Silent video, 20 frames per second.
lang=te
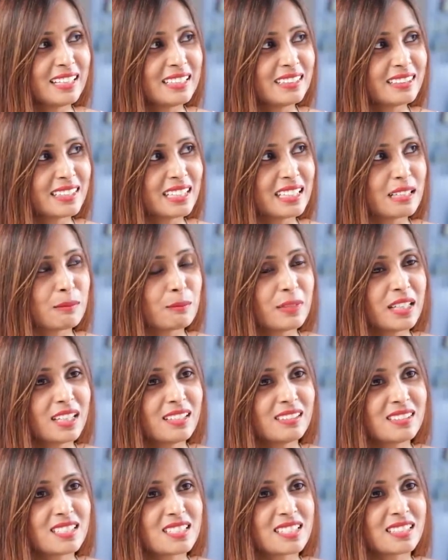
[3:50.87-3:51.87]
ఇంత నమ్మి
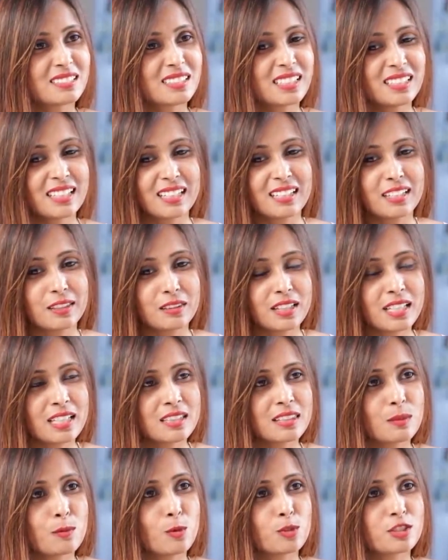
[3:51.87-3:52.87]
ఇంత చేస్తే నన్ను ఎందుకు
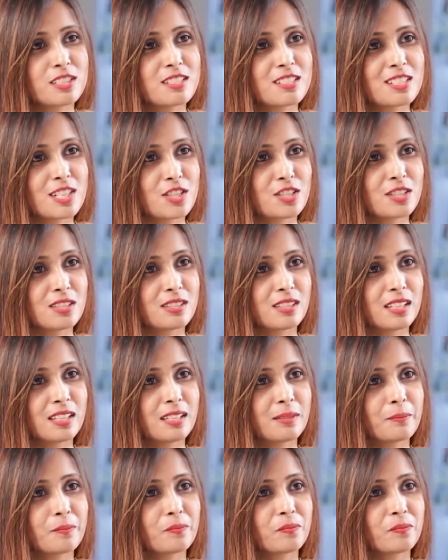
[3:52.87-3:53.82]
ఇంత మోసం చేసింది